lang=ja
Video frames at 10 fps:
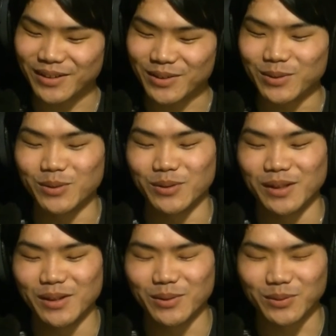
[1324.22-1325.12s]
ていうのを
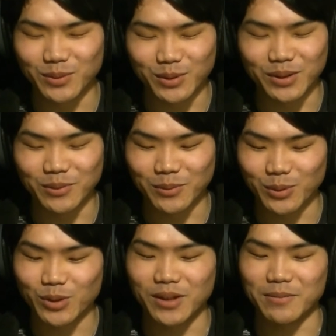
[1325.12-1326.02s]
本当に思っ
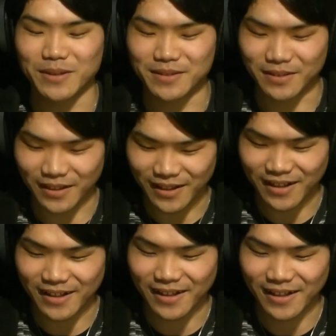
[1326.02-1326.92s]
ています
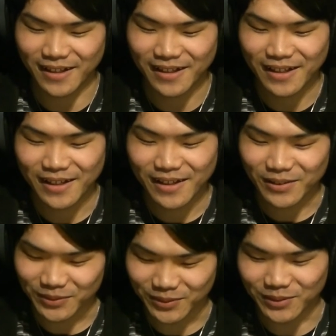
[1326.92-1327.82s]
ね。
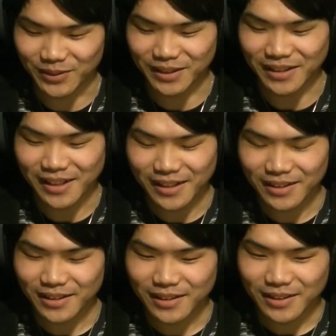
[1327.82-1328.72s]
本当に
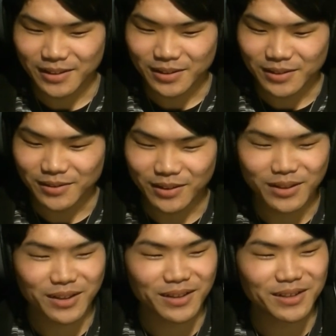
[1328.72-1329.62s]
なん
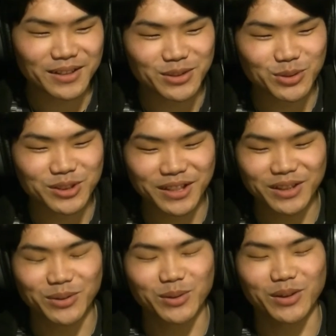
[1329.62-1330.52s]
で緊張しないん
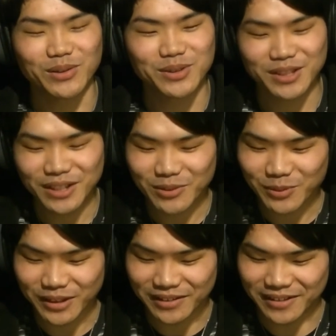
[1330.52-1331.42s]
だろうって不思議に
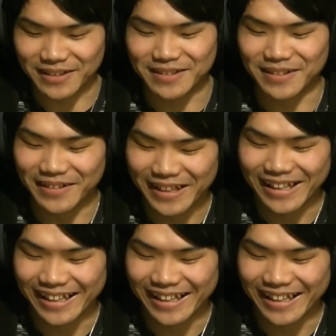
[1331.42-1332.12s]
思ったぐらいですけどね